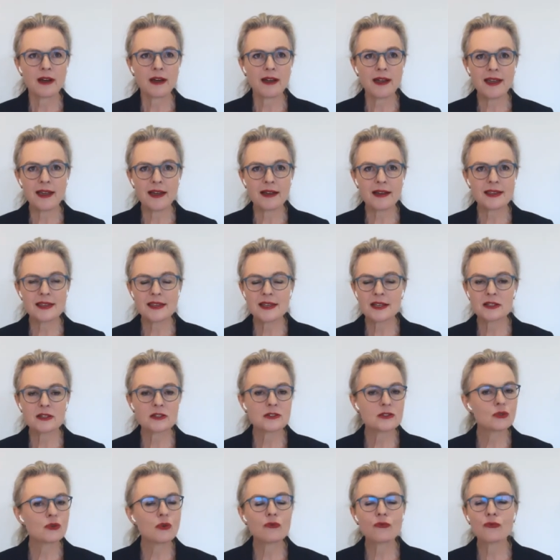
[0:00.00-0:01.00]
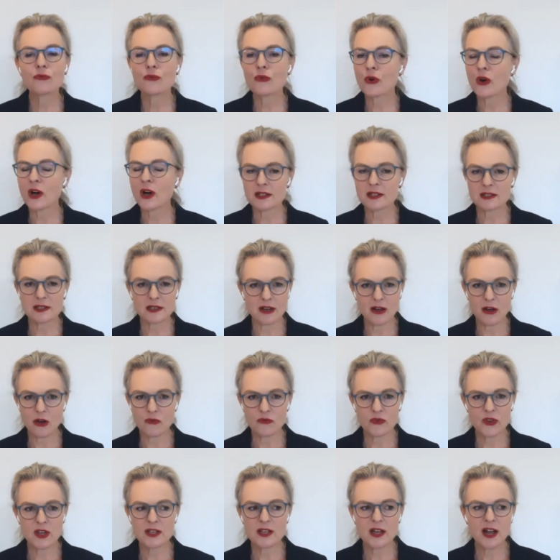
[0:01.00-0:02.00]
reagiert sofort
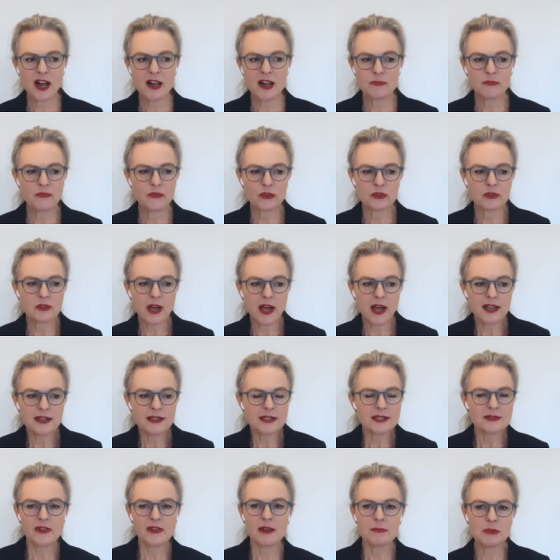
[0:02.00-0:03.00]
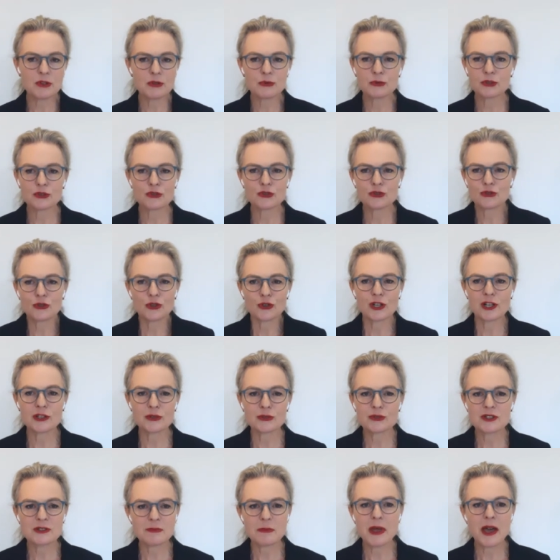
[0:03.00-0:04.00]
drauf. Innerhalb von nur ein, zwei Minuten
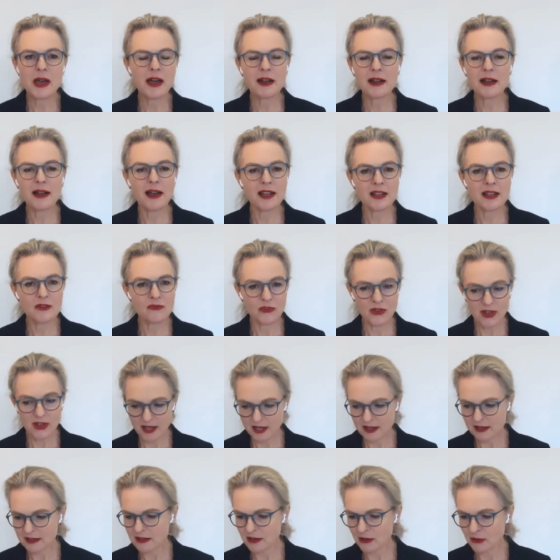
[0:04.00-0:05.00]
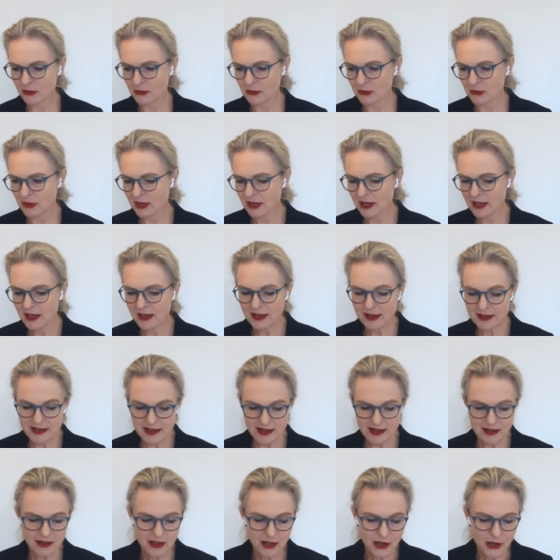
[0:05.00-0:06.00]
schütteln und sie merken eine Veränderung, mhm.
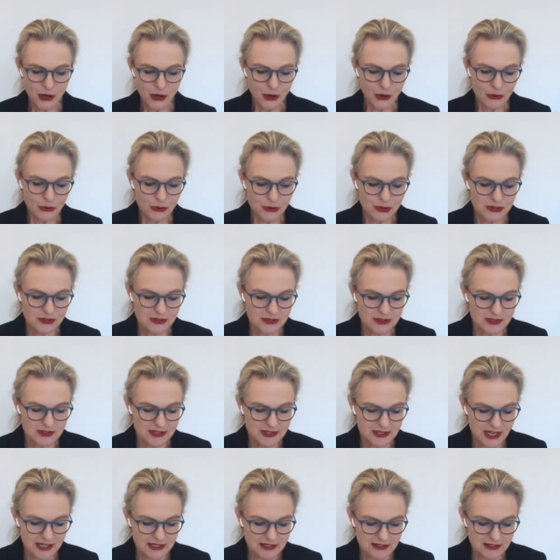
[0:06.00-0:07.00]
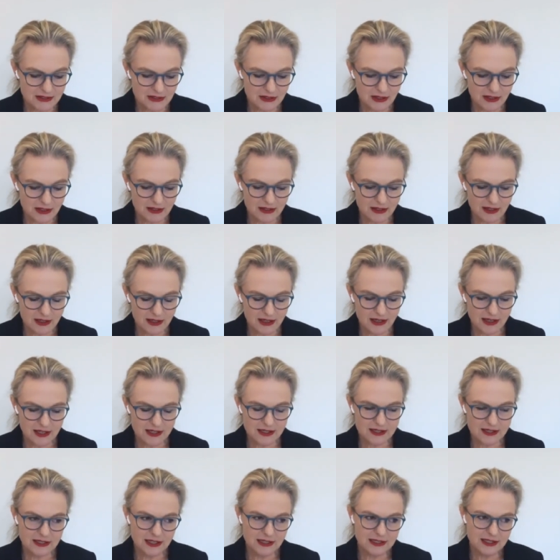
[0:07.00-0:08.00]
ja. Und das
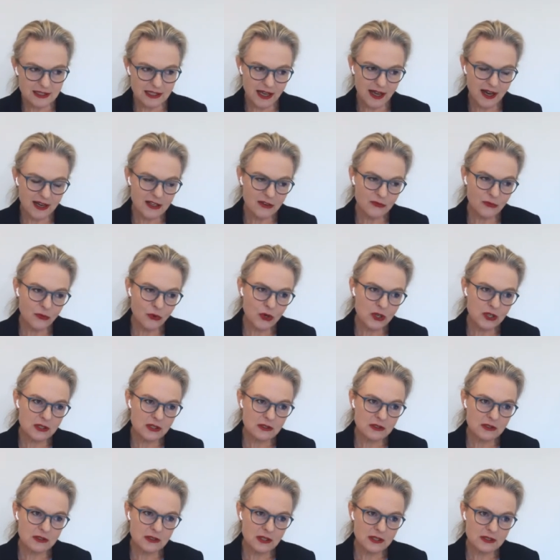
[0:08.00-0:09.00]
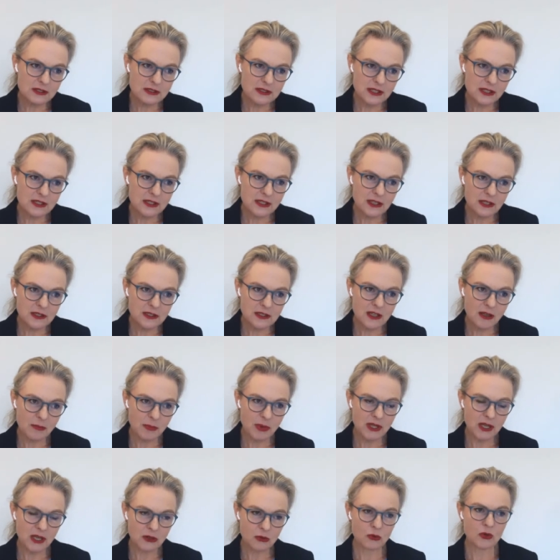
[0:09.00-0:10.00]
ist das eine, wo ich das Zittern in der
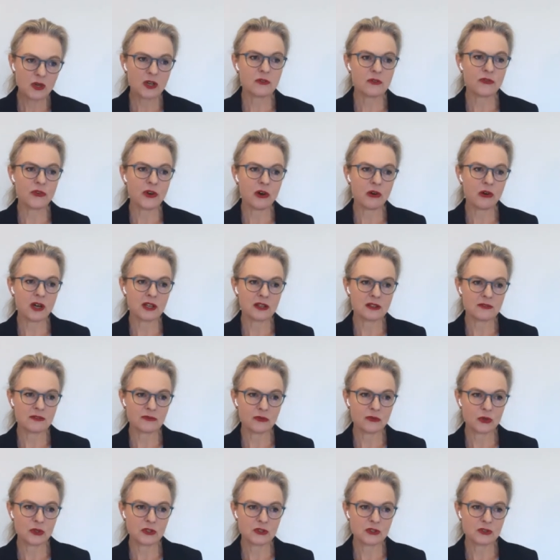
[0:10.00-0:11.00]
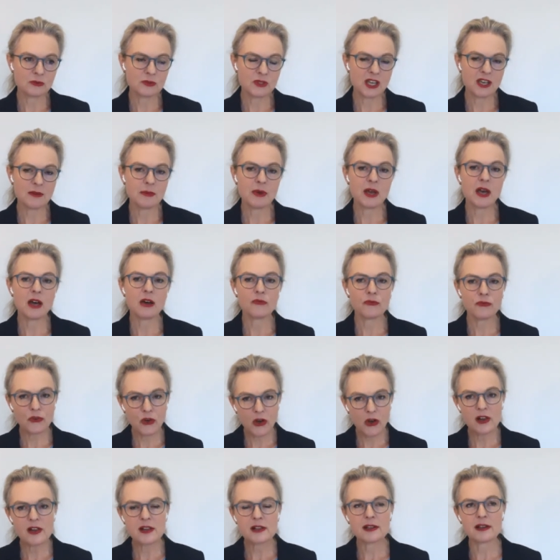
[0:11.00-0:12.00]
Pädagogik verorten würde zum Thema
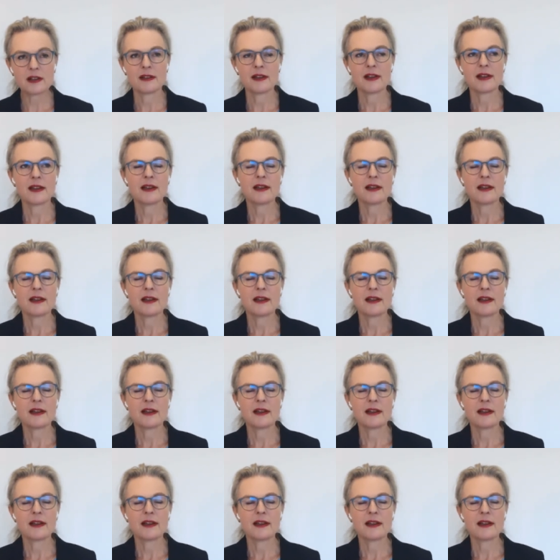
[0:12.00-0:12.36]
Erfolg.